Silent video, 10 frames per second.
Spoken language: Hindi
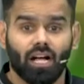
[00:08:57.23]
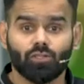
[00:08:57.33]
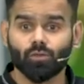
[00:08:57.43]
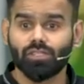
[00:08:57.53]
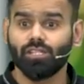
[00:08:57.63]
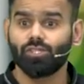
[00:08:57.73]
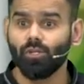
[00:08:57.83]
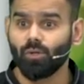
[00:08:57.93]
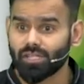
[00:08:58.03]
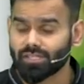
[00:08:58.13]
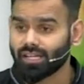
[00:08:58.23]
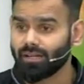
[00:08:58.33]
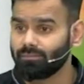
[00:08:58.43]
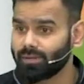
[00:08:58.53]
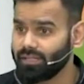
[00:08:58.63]
आज सोचिए जियो जैसी
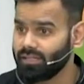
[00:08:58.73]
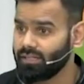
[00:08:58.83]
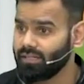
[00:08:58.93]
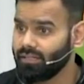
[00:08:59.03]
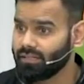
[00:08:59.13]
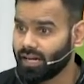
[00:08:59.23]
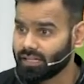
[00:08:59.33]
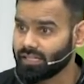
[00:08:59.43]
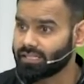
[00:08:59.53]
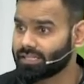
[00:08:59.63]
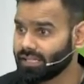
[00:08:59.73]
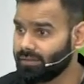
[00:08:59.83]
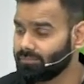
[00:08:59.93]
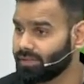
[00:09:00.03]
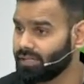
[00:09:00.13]
कंपनी टाटा जैसी
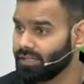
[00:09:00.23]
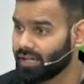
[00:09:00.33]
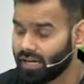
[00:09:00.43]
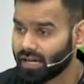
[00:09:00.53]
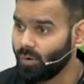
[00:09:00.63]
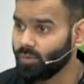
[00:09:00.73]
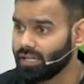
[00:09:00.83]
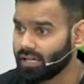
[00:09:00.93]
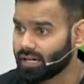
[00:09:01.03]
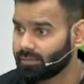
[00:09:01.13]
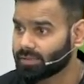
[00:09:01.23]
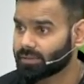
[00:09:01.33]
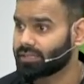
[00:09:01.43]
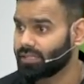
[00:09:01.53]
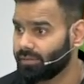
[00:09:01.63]
कंपनी इनका अकाउंटिंग करना मतलब
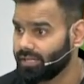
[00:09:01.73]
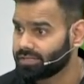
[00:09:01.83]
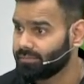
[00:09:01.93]
कितनी बड़ी